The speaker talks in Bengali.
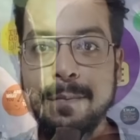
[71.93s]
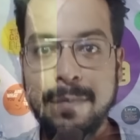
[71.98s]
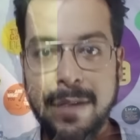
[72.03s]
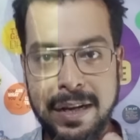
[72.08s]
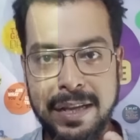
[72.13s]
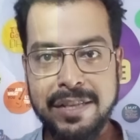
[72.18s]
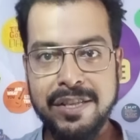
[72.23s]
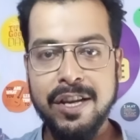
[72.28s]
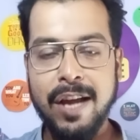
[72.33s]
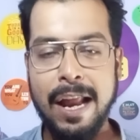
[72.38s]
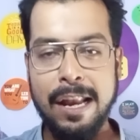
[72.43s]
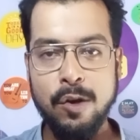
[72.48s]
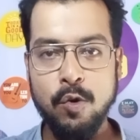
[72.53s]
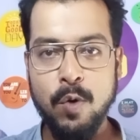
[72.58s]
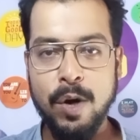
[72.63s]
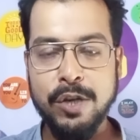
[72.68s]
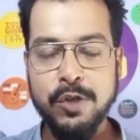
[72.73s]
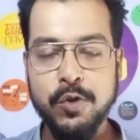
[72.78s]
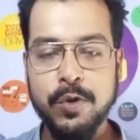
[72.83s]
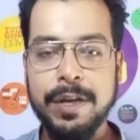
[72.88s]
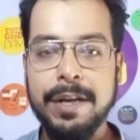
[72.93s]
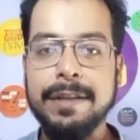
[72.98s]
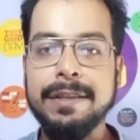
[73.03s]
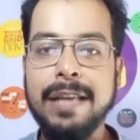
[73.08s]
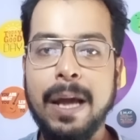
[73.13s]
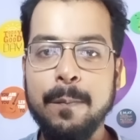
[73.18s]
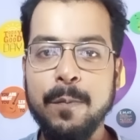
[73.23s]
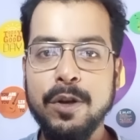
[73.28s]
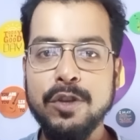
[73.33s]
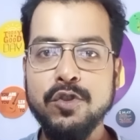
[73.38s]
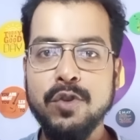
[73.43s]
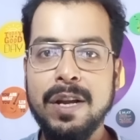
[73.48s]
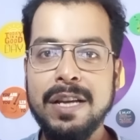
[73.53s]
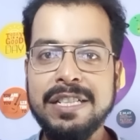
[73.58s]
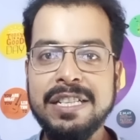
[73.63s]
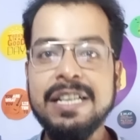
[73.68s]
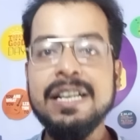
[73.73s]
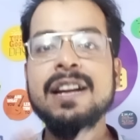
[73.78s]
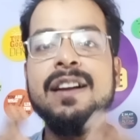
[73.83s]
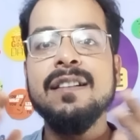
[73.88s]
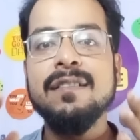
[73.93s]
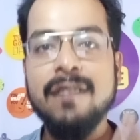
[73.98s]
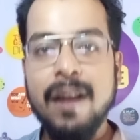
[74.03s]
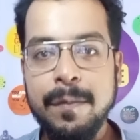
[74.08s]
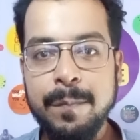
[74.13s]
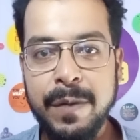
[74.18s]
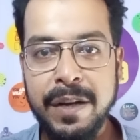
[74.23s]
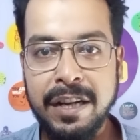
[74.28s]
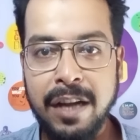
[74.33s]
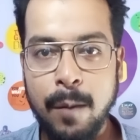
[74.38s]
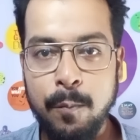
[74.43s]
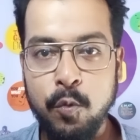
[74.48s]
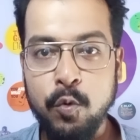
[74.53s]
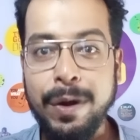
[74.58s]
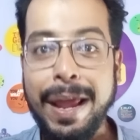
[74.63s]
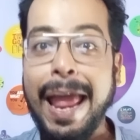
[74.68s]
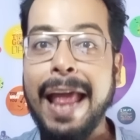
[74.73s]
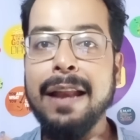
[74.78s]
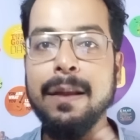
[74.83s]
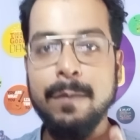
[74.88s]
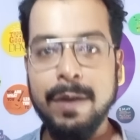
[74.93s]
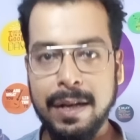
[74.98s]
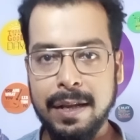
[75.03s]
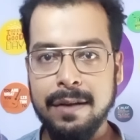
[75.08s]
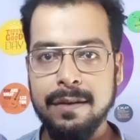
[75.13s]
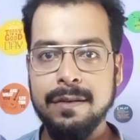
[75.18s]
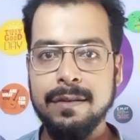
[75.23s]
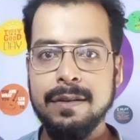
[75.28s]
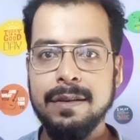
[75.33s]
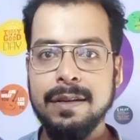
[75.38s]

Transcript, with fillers: মানে যে আল্লু অর্জুনে তারপরে চলে আসি রণবীর কাপুর অ্যানিমেলে